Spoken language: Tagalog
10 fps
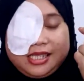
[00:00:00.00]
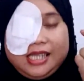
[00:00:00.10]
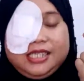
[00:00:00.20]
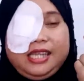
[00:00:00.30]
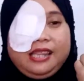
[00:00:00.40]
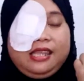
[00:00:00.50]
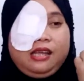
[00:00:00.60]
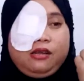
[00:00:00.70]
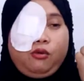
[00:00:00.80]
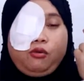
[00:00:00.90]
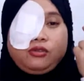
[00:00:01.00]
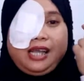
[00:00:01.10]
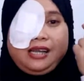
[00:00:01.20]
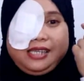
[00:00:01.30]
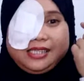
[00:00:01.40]
Kasi dati
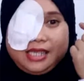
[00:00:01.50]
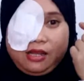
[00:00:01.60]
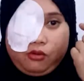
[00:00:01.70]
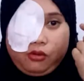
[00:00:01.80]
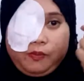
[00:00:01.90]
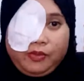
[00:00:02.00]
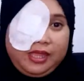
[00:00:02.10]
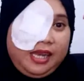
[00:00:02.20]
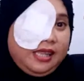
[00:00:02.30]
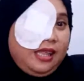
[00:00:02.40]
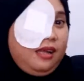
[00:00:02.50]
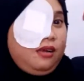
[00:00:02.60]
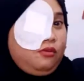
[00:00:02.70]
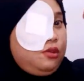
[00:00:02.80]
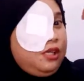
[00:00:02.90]
nagko-contact lens ako,
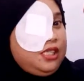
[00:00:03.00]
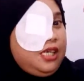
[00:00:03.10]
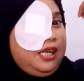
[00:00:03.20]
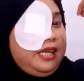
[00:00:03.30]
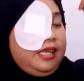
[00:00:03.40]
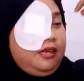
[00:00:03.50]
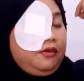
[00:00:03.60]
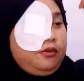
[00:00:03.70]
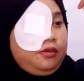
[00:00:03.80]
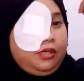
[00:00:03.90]
tinatanggal ko lang siyang ganyan, no? Oh.